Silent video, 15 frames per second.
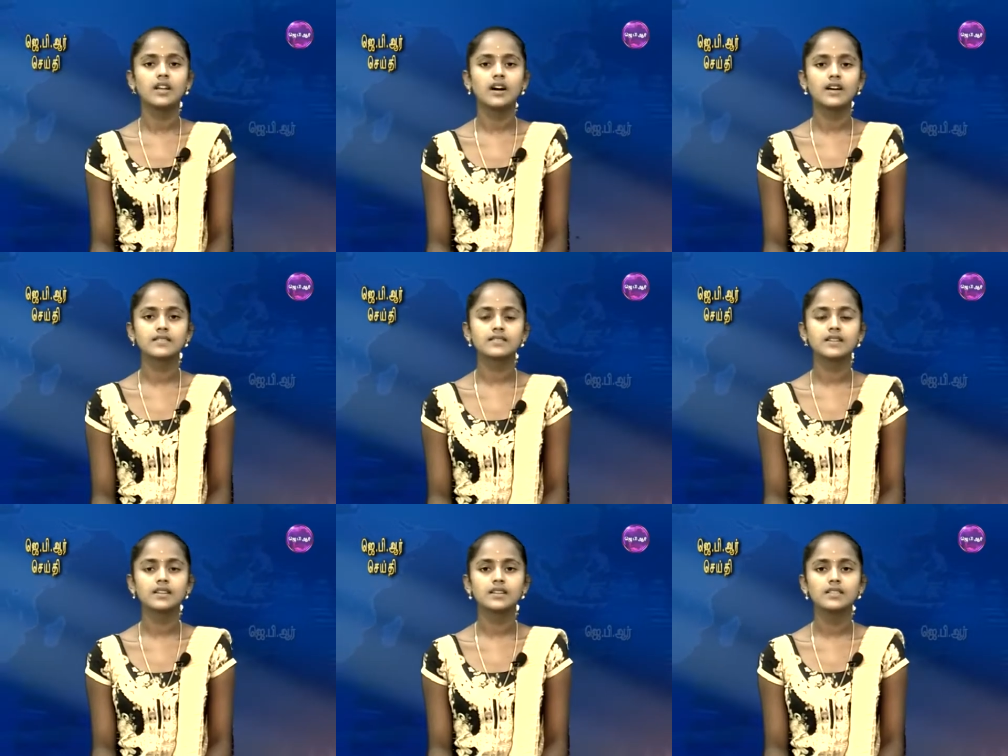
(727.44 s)

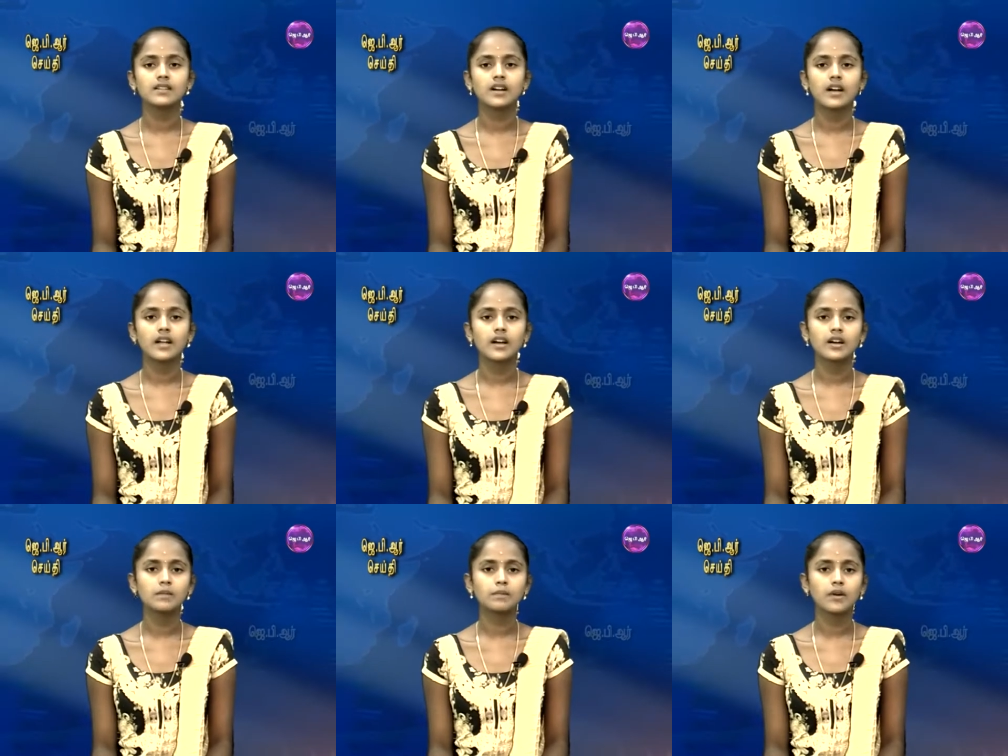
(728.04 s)
நாசிக்
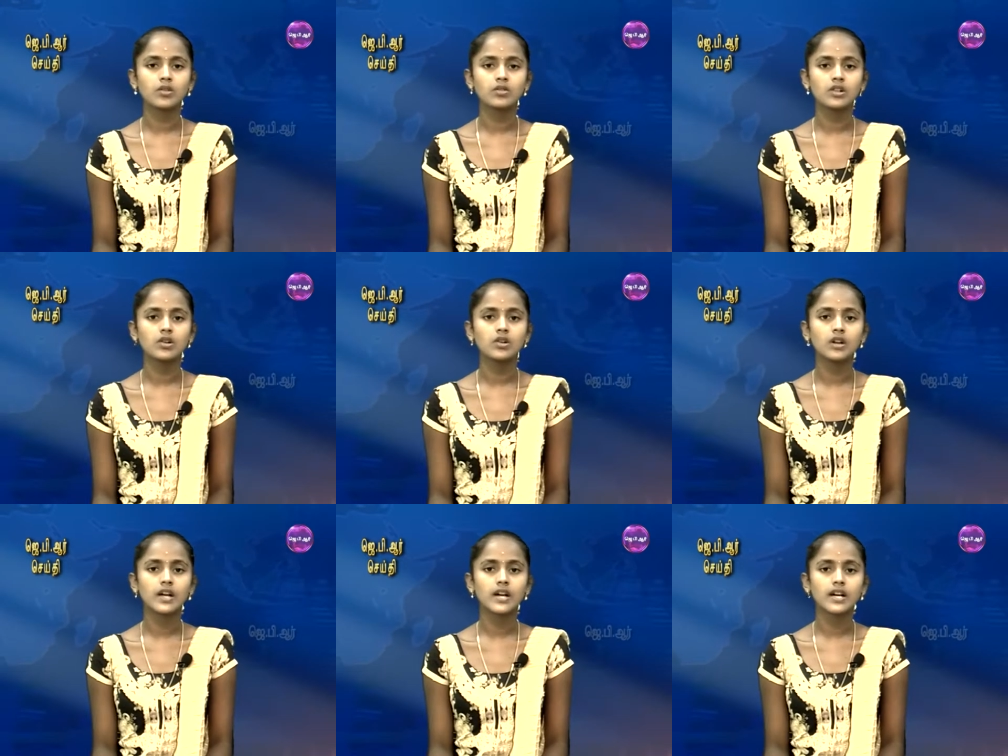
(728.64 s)
இந்திராநகர்
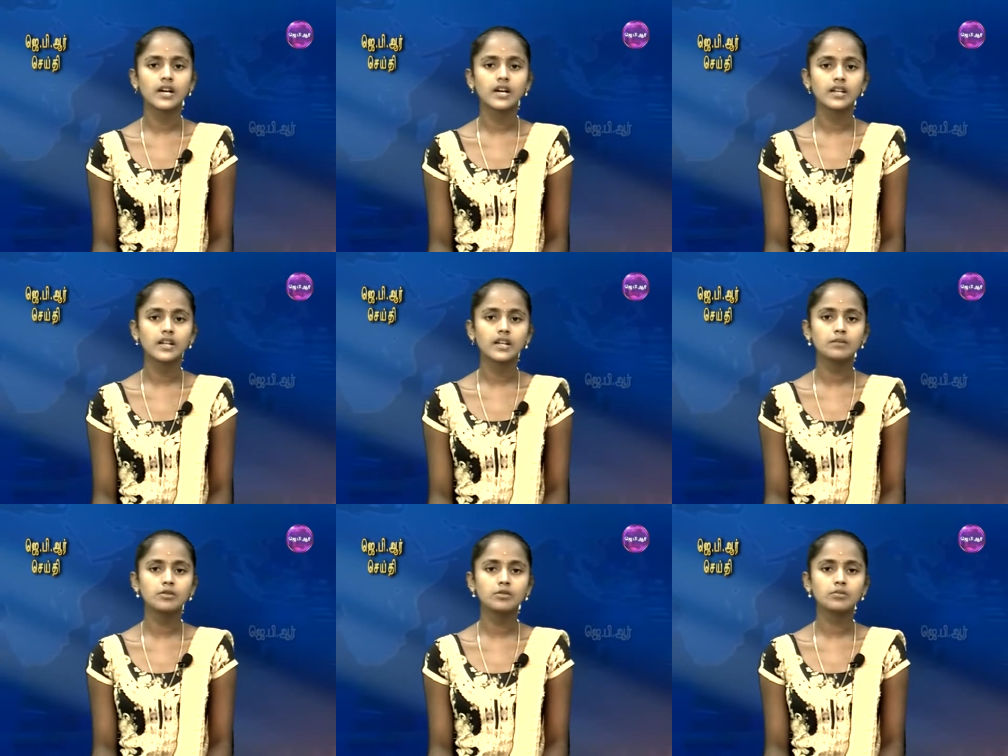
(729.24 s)
பகுதியில் உள்ள
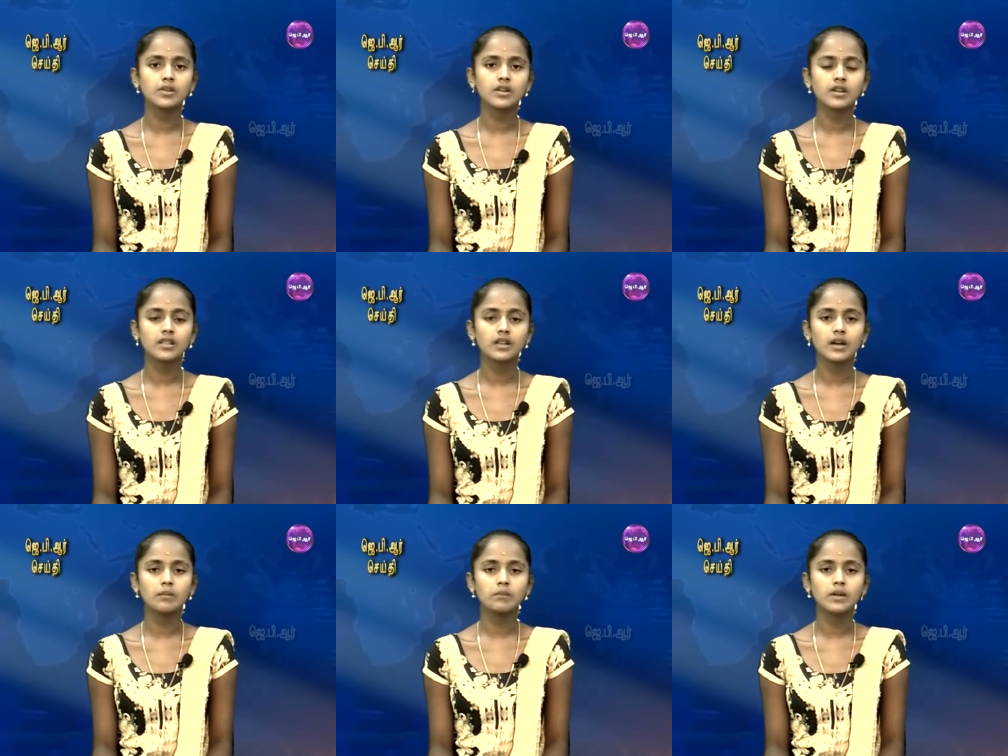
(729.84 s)
கட்டிடம் முன்பு
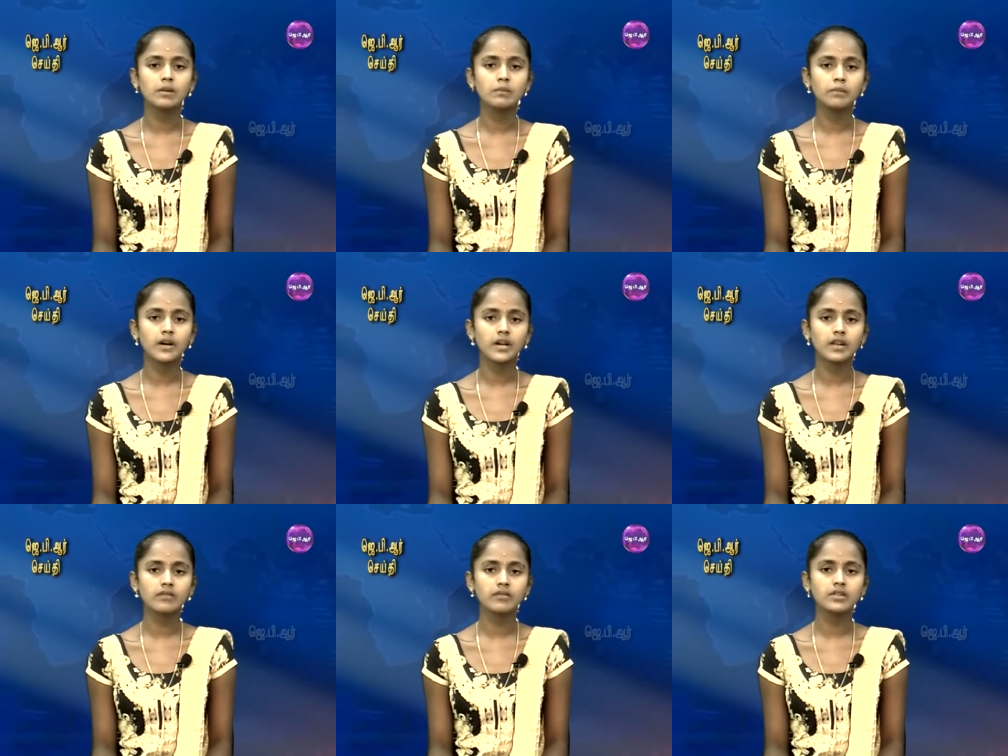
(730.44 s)
இருந்த மின்
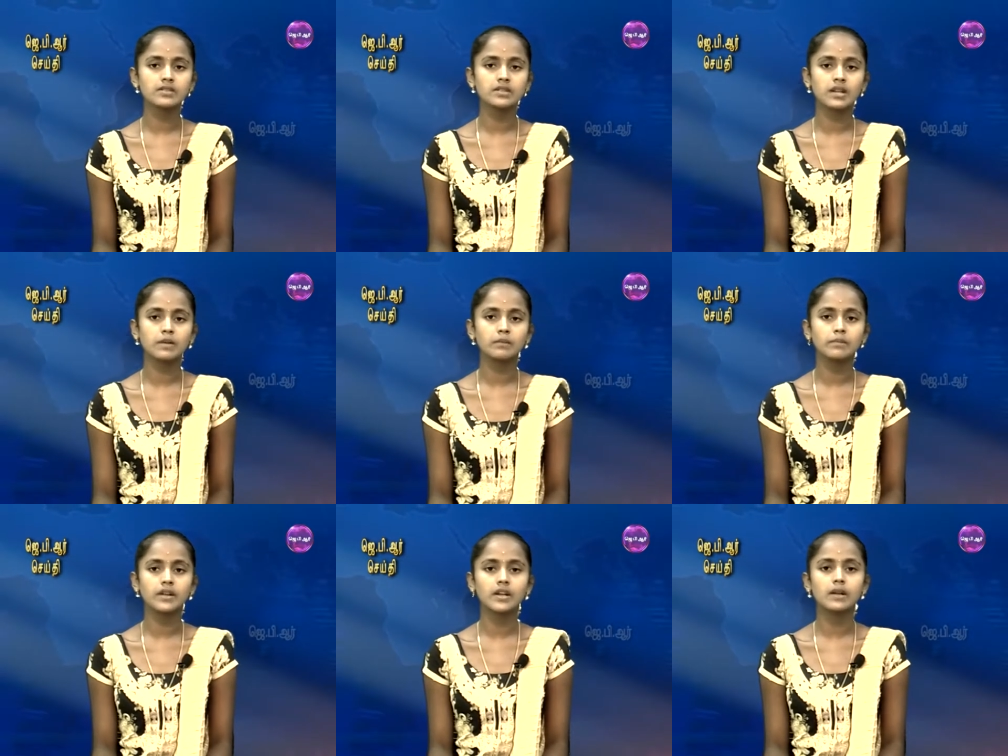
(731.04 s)
பதிவு
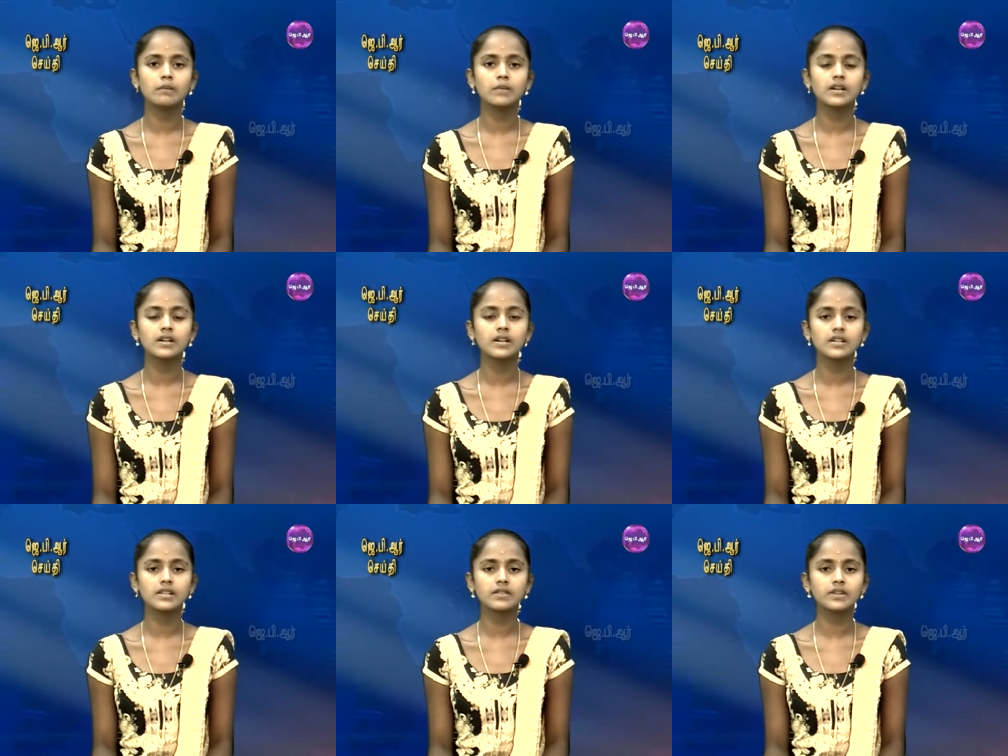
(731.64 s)
சேம்பரில்
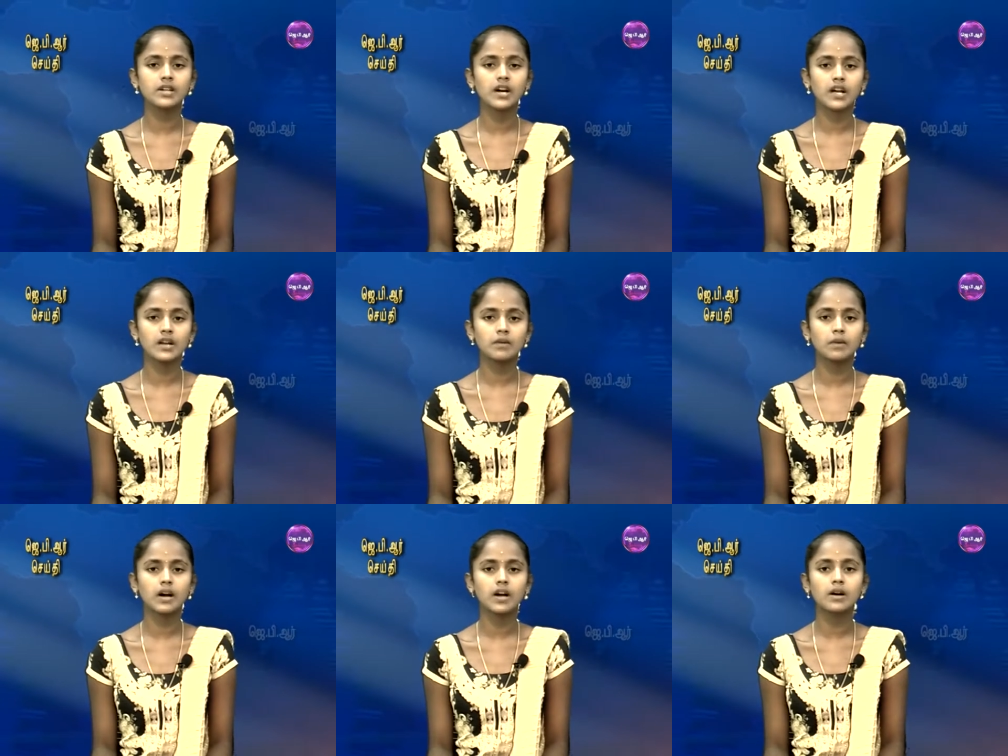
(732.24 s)
மின்கசிவு
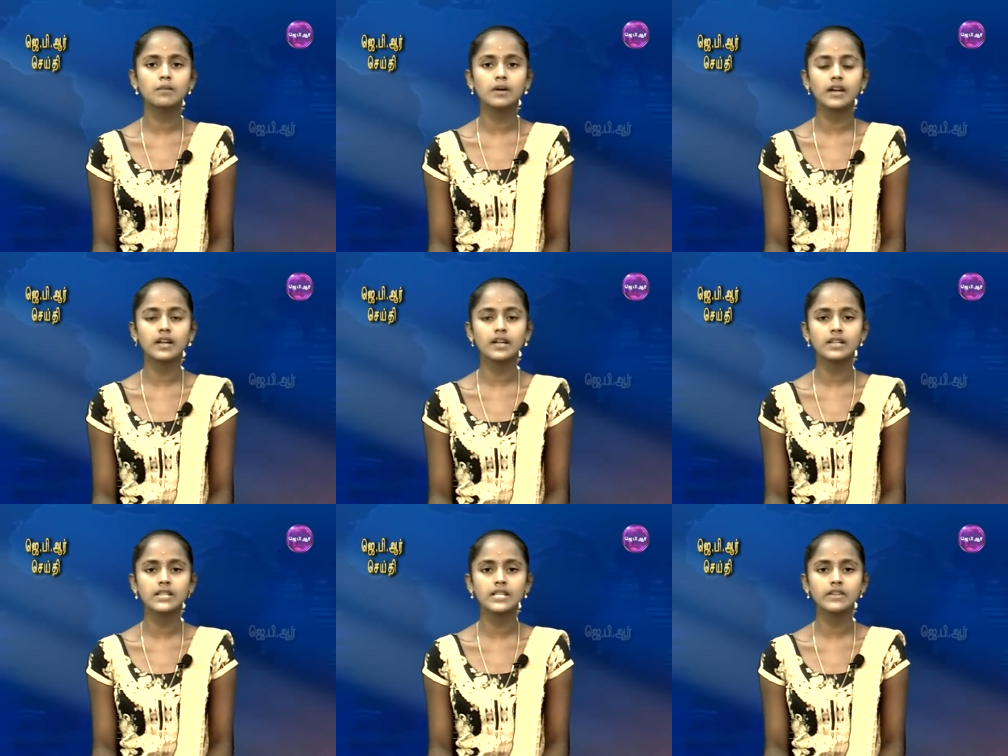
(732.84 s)
காரணமாக
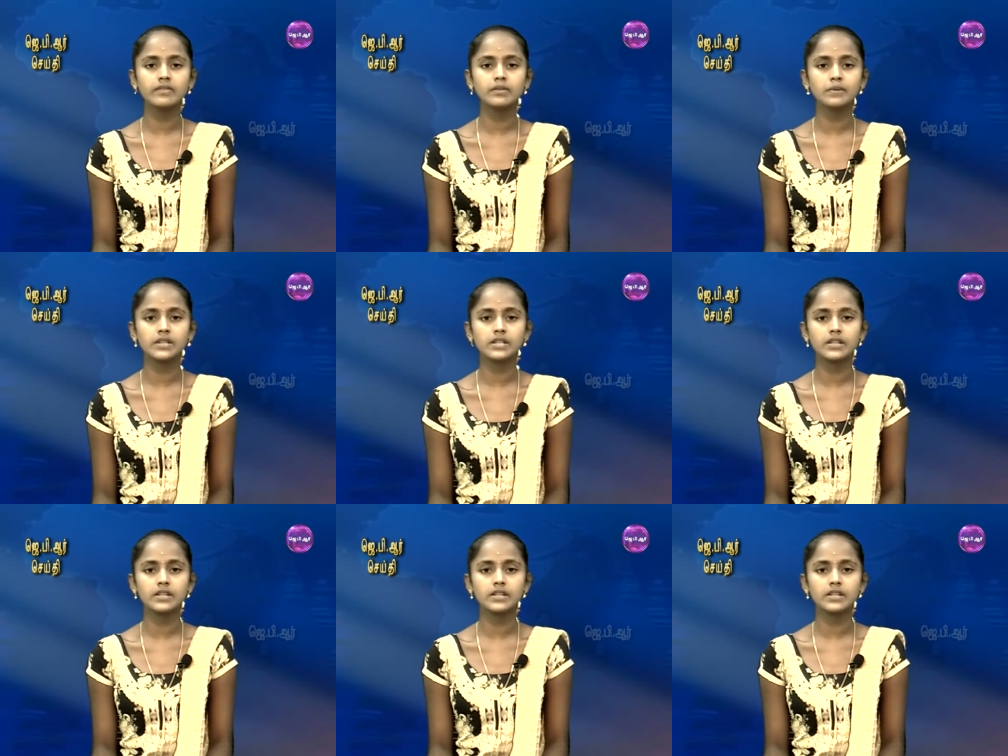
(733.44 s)
பயங்கர தீ விபத்து